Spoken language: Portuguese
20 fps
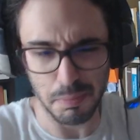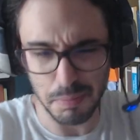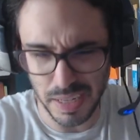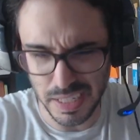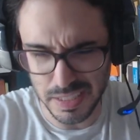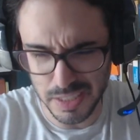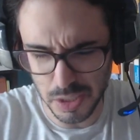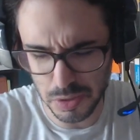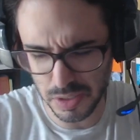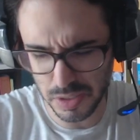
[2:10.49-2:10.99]

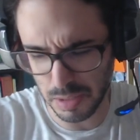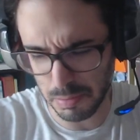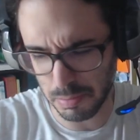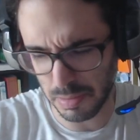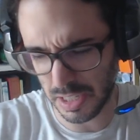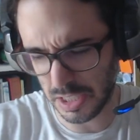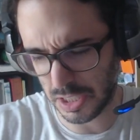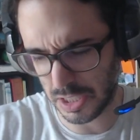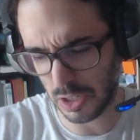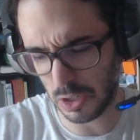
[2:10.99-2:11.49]
Mas isso
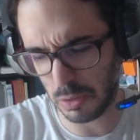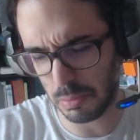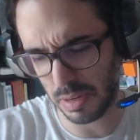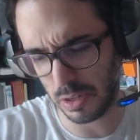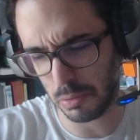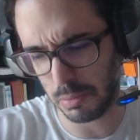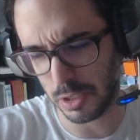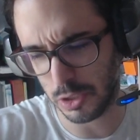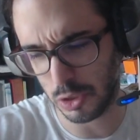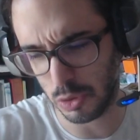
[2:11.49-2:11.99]
também chega
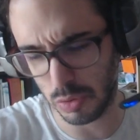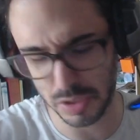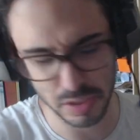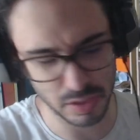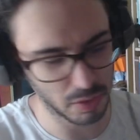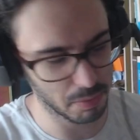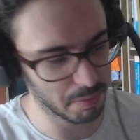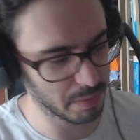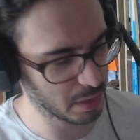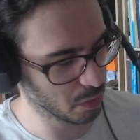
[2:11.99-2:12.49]
uma, uma
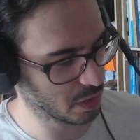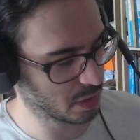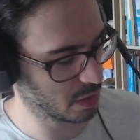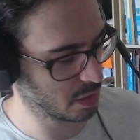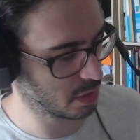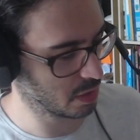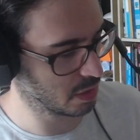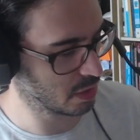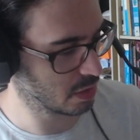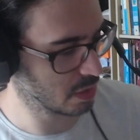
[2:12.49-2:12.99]
discussão meio
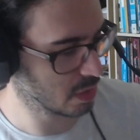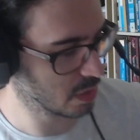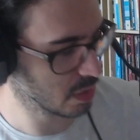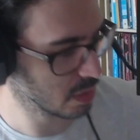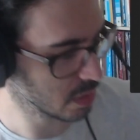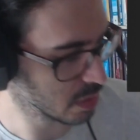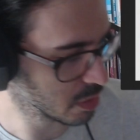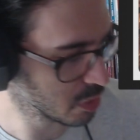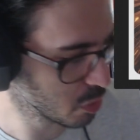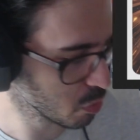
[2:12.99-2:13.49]

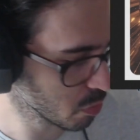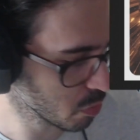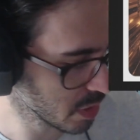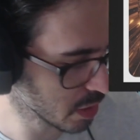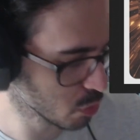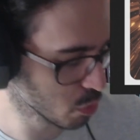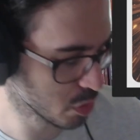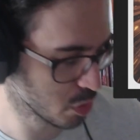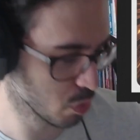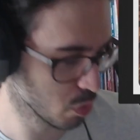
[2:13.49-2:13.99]
que de um
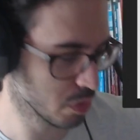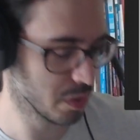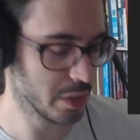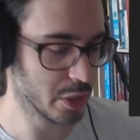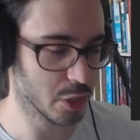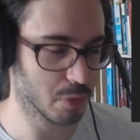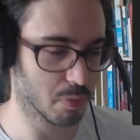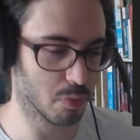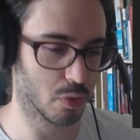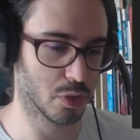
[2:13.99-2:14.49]

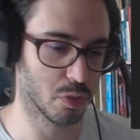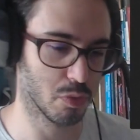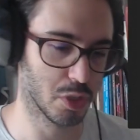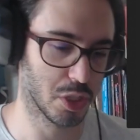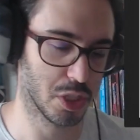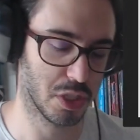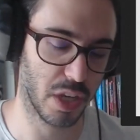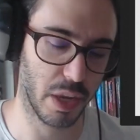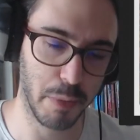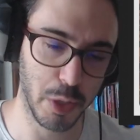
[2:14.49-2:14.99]
reducionismo, de um
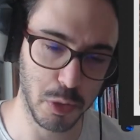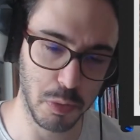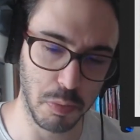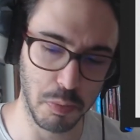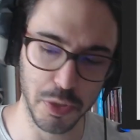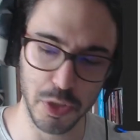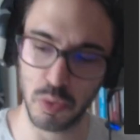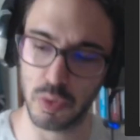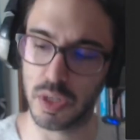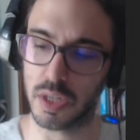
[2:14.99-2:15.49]
extremismo
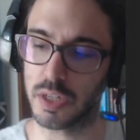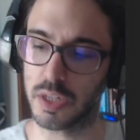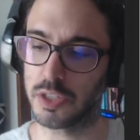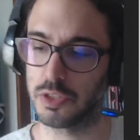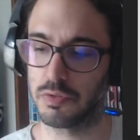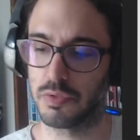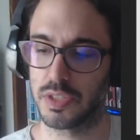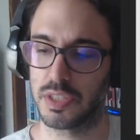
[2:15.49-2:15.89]
muito grande.